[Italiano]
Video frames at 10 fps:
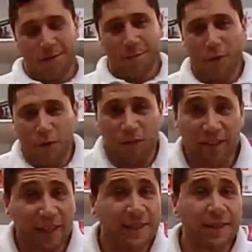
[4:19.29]
molto
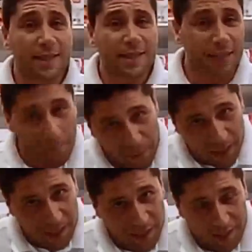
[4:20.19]
divertenti, sia
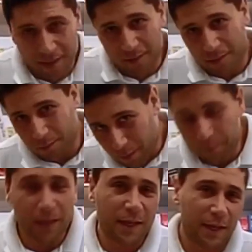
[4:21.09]
per eh,
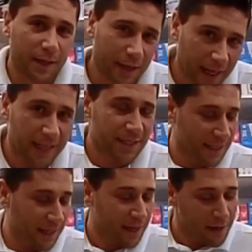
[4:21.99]
bambini,
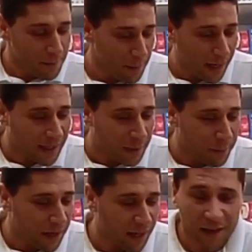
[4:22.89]
ragazzi, ma anche
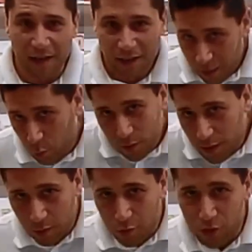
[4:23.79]
per eh, gli
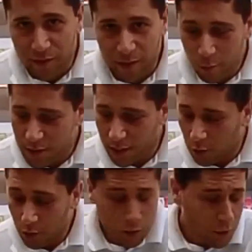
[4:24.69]
adulti, noi ci divertiamo un
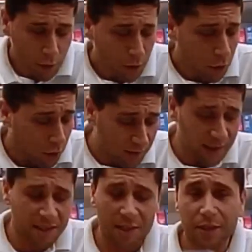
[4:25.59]
sacco.
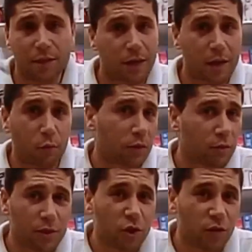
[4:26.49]
Cortex a
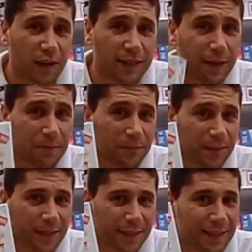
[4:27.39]
14,90
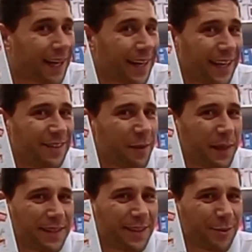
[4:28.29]
da
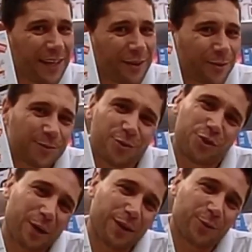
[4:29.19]
Creativamente Torino.
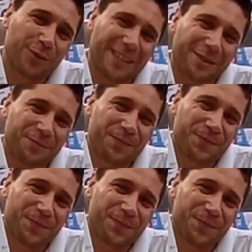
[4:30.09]
Ciao a tutti!